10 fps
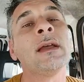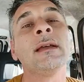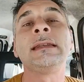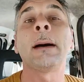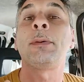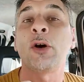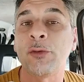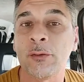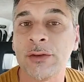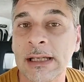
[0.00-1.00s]
di
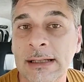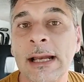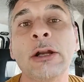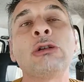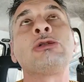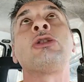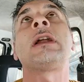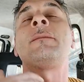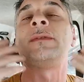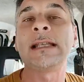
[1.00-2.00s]
approfondire il nostro
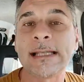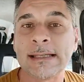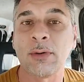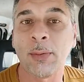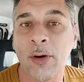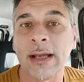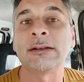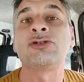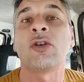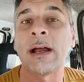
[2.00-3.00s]
grandissimo poeta
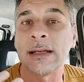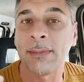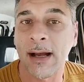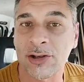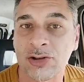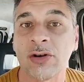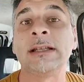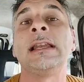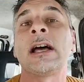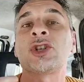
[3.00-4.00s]
Giovanni Pascoli
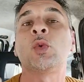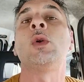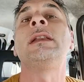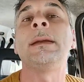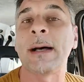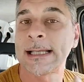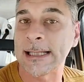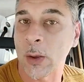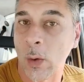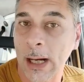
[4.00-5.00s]
della scuola dei
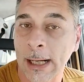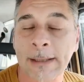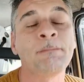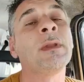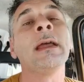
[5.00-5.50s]
Passaguai.